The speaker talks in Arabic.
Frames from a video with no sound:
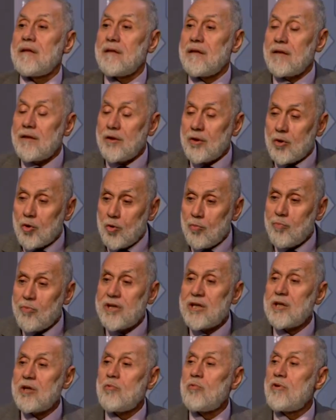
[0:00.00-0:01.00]

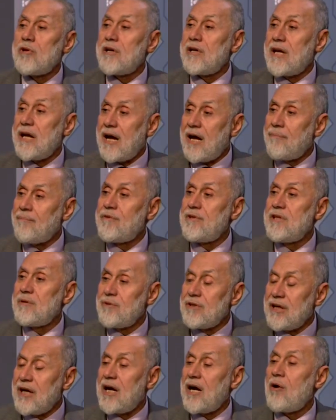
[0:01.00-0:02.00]
يمكن للعبد
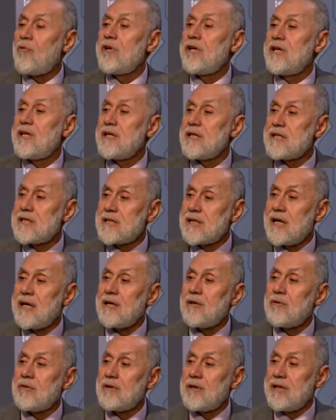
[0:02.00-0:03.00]
بها أو
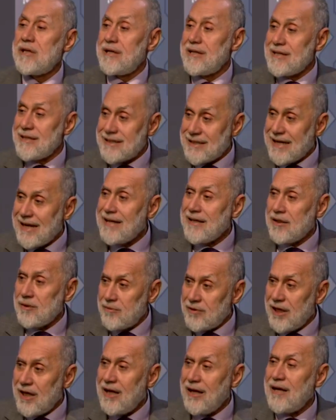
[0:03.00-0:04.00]
للإنسان للإنسان
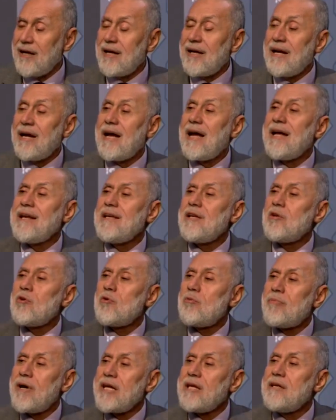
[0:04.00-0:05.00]
بها أن
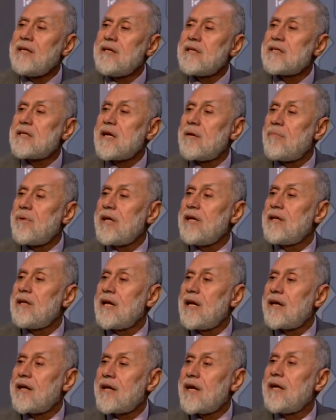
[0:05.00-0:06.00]
يميز بين
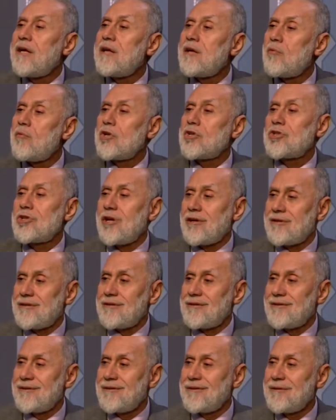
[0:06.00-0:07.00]
الخير
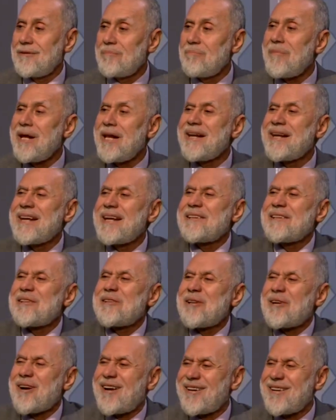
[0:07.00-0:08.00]
والشر ملكة
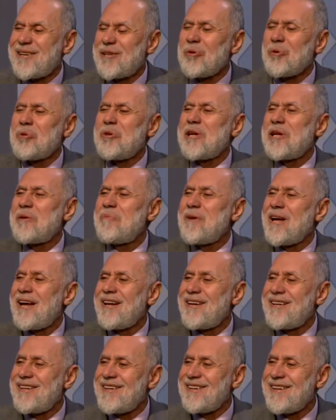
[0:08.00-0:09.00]
إدراك يدرك بها
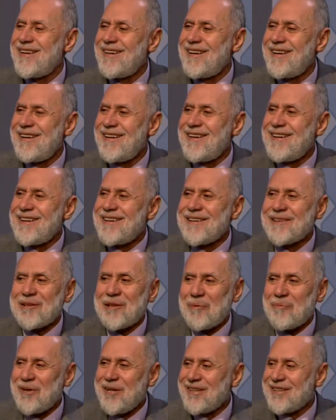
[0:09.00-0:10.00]
الإيه
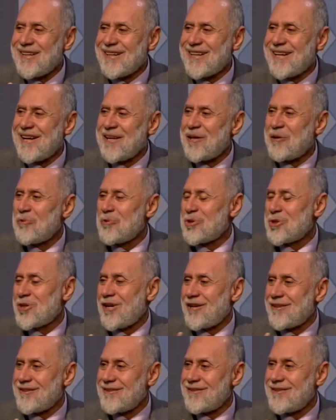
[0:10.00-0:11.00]
طبيعة الخير
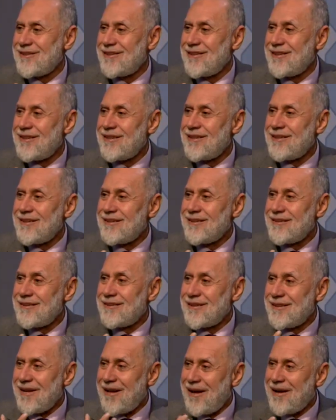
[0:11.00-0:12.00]
والشر
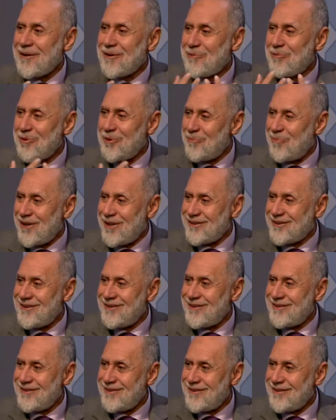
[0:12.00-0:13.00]
الحق والباطل
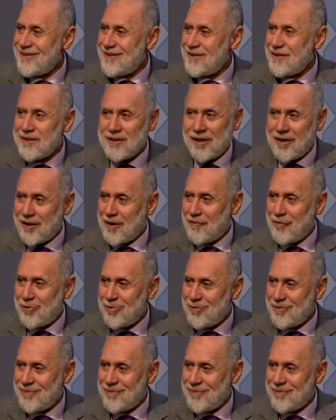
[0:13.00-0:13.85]
يعرفوا